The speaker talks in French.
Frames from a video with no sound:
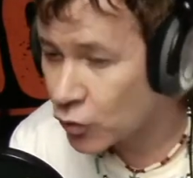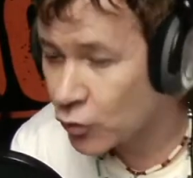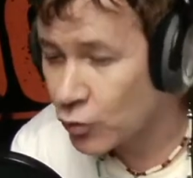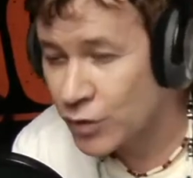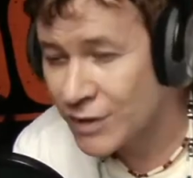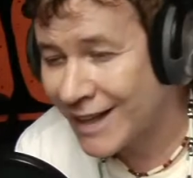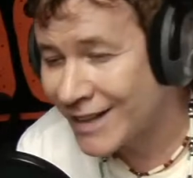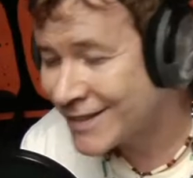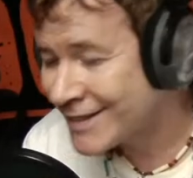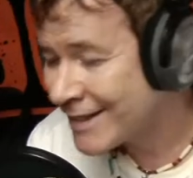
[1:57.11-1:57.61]

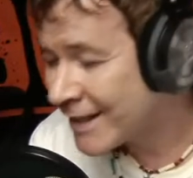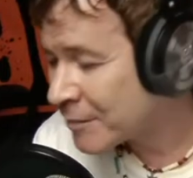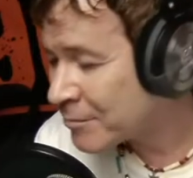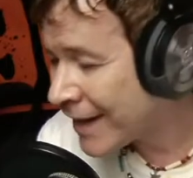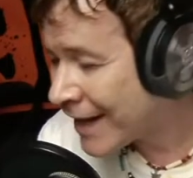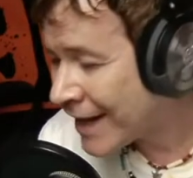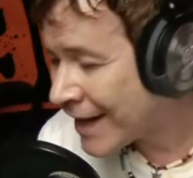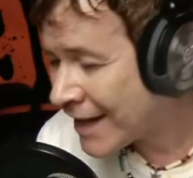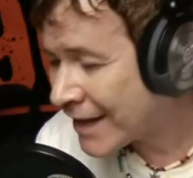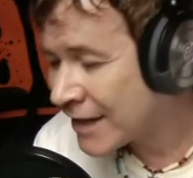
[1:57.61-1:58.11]
aux
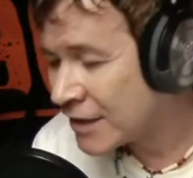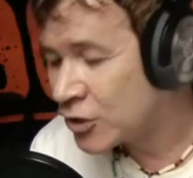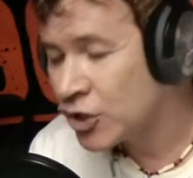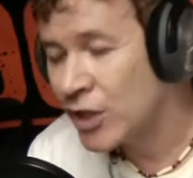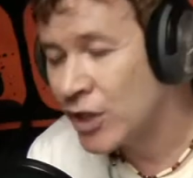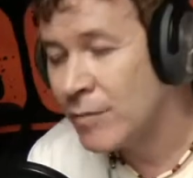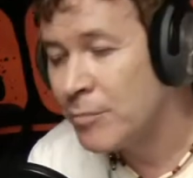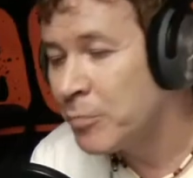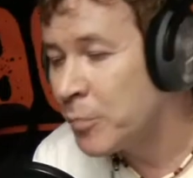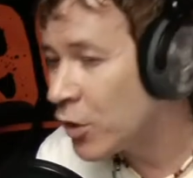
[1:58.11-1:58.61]
enterrements,
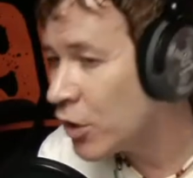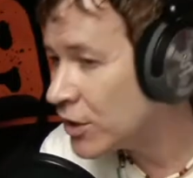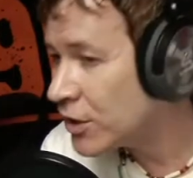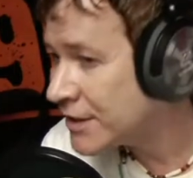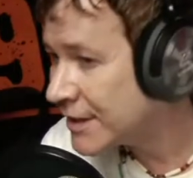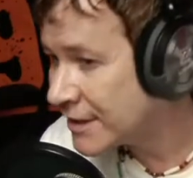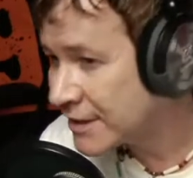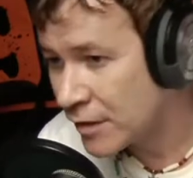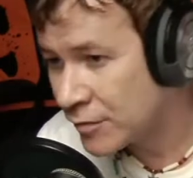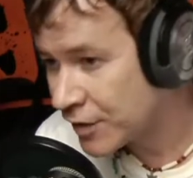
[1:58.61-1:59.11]
j'aime pas
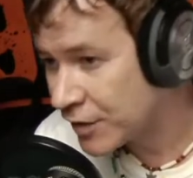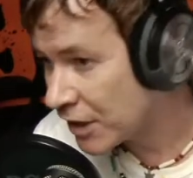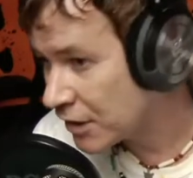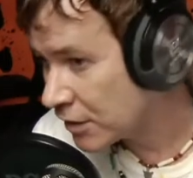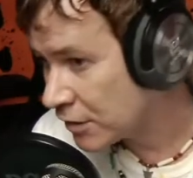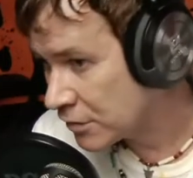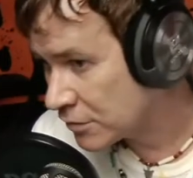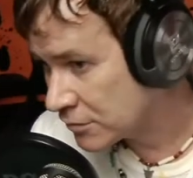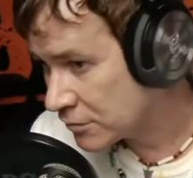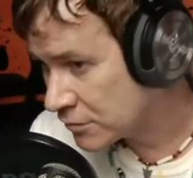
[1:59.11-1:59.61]
ces
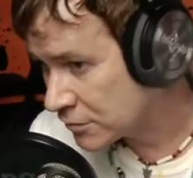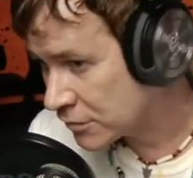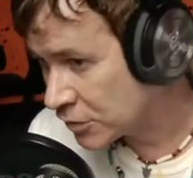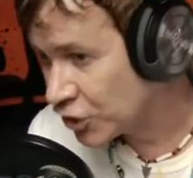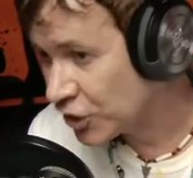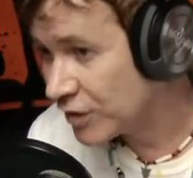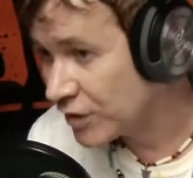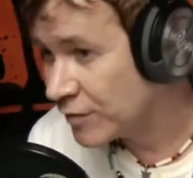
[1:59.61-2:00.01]
affaires-là. Tout ce,